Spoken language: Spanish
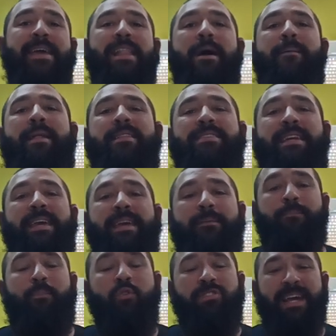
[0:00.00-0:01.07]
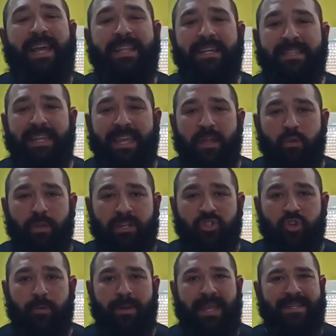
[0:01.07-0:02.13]
y la verdad es que mucha gente tenía dudas
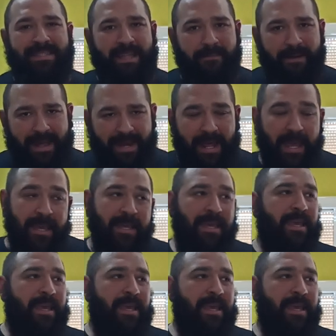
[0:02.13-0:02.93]
sobre esta barra.